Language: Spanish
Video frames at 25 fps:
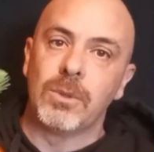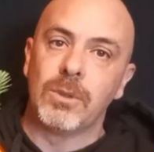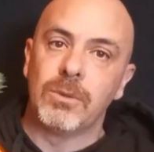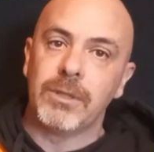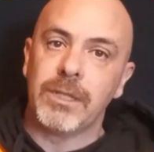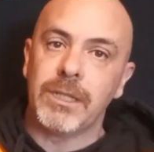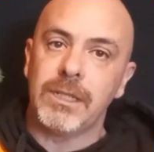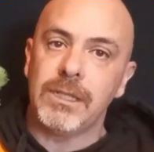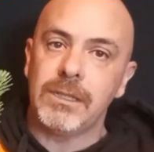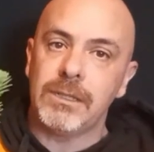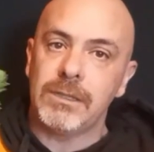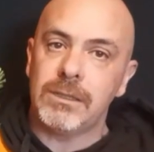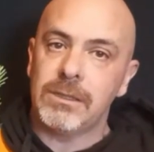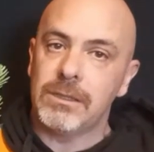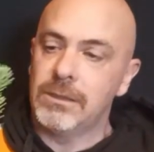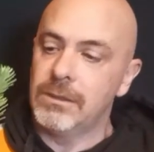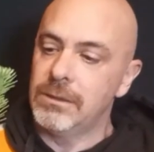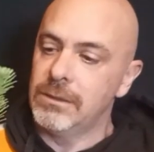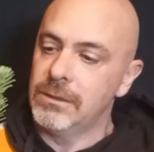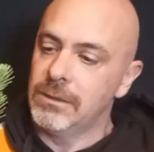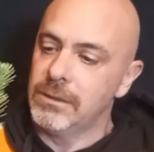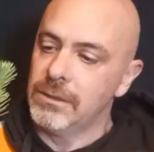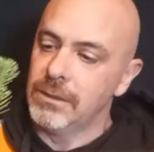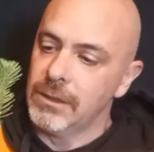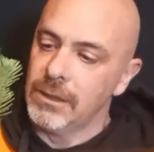veis,
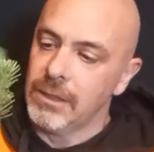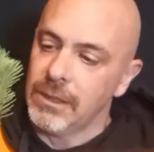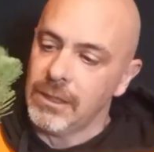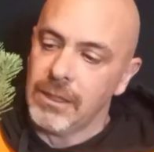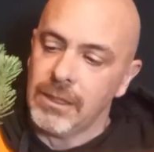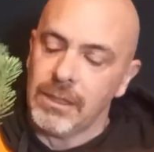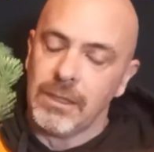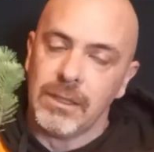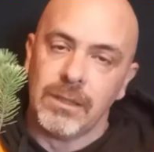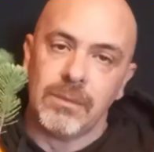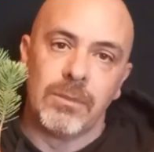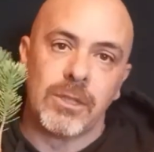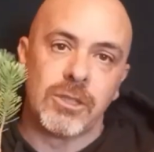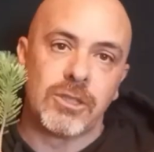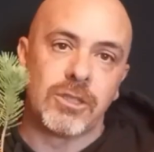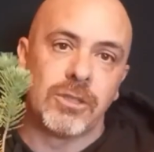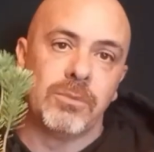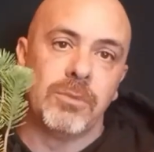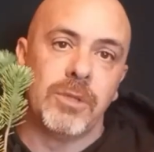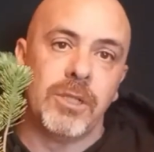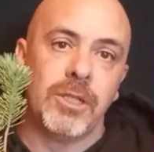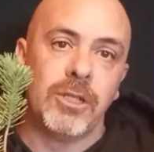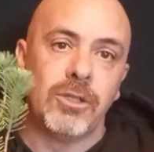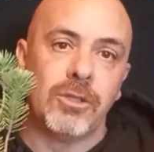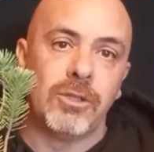más o
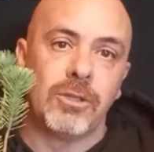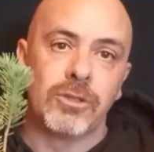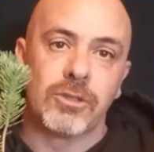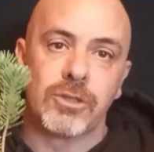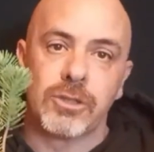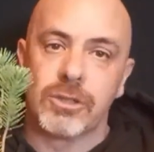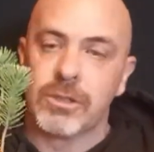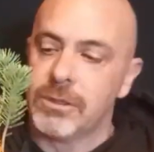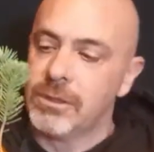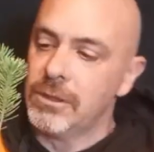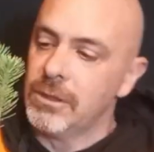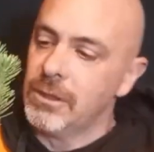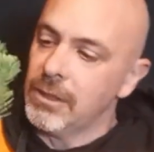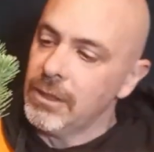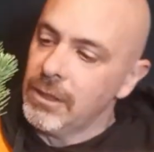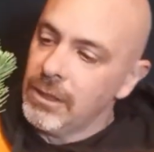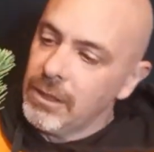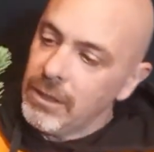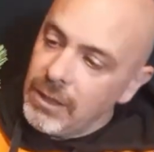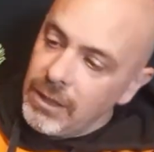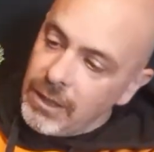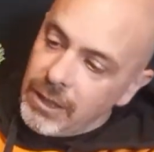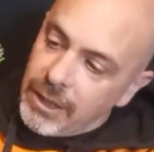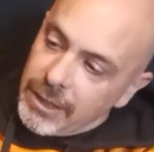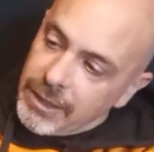menos
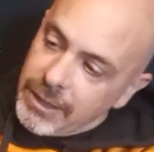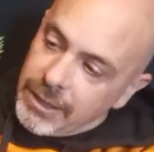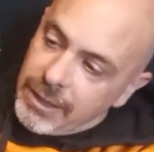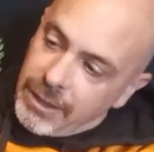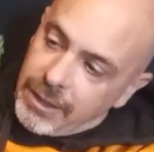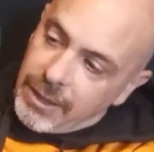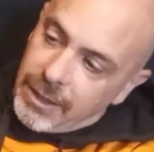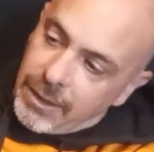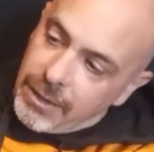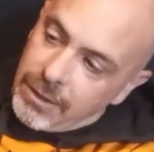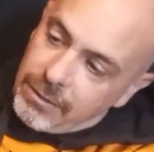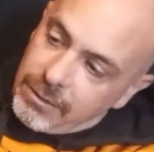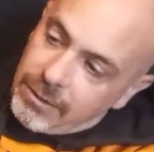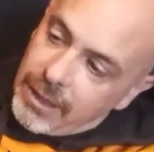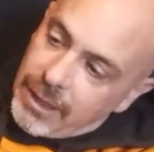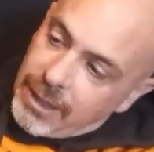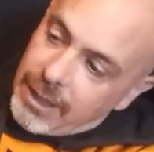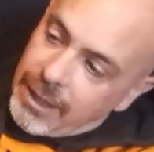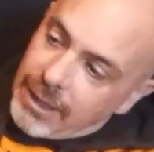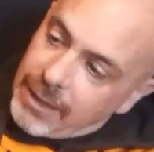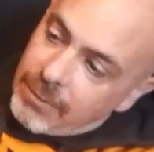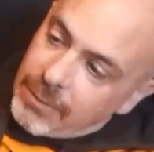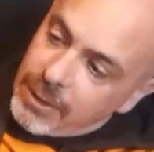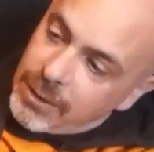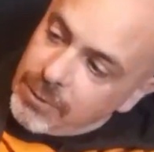la inclinación del
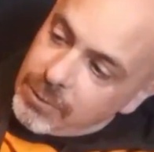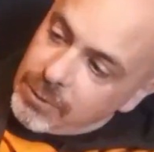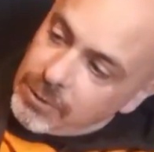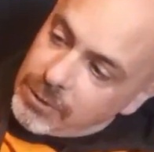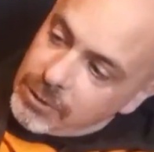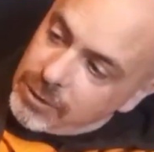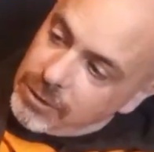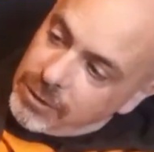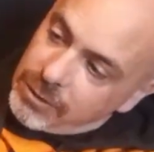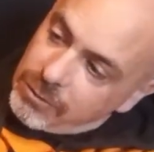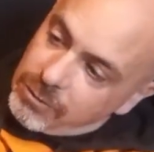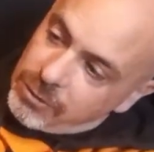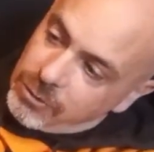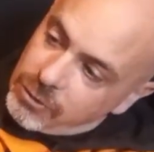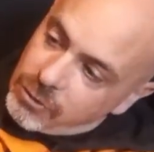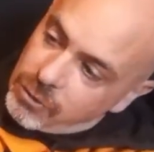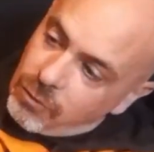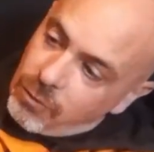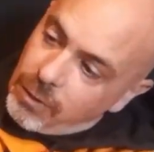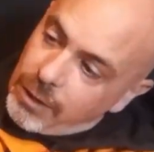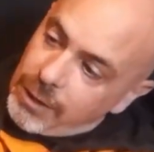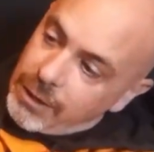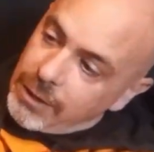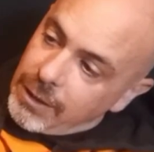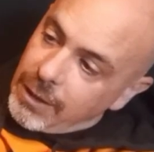alambre pues de unos
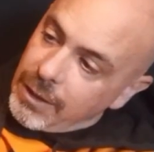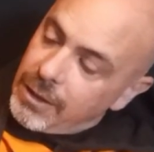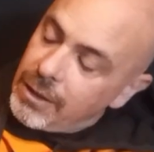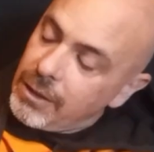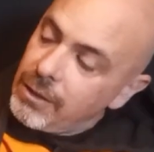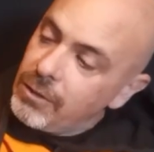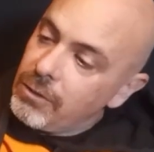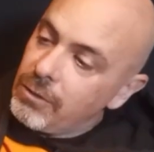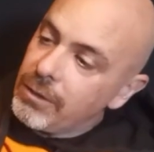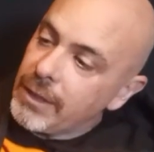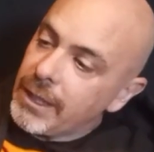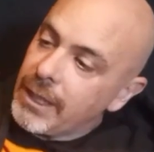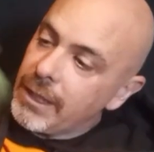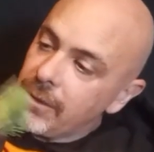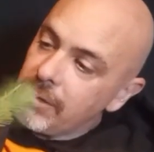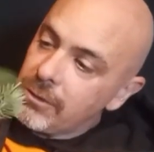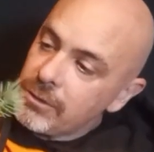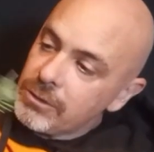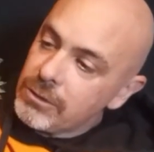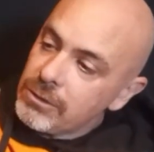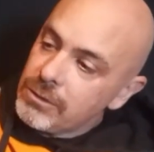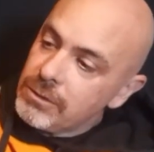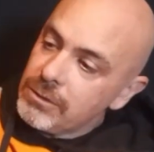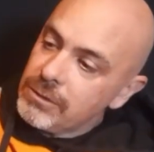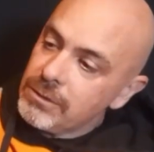45
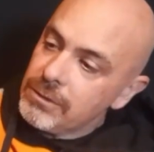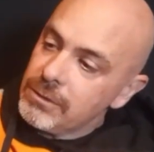grados